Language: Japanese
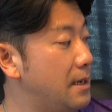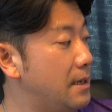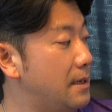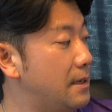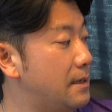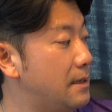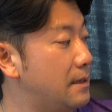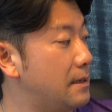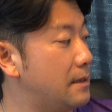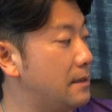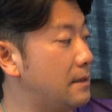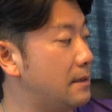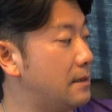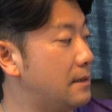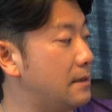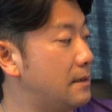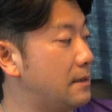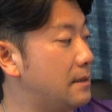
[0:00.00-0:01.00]

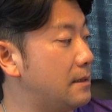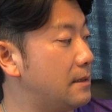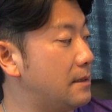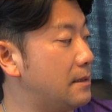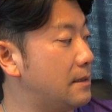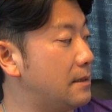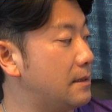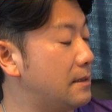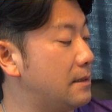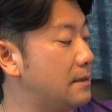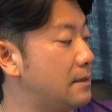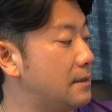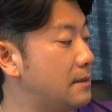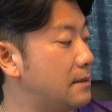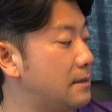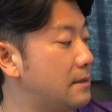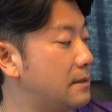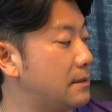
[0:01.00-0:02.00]

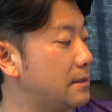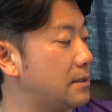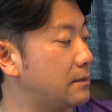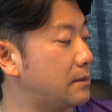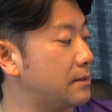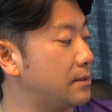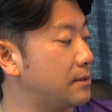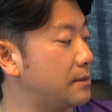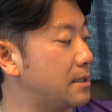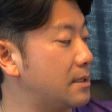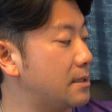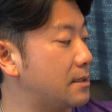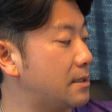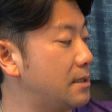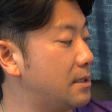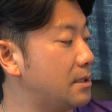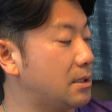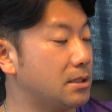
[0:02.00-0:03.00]
えー、ちょっと女性
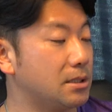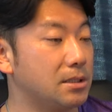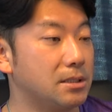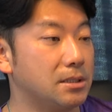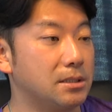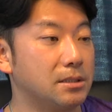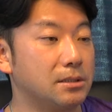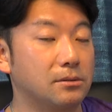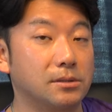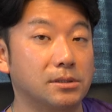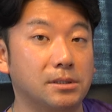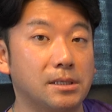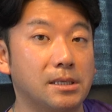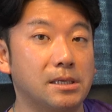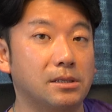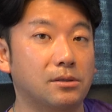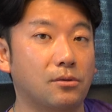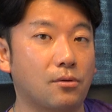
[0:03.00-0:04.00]
軽視として
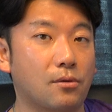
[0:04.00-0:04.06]
ね、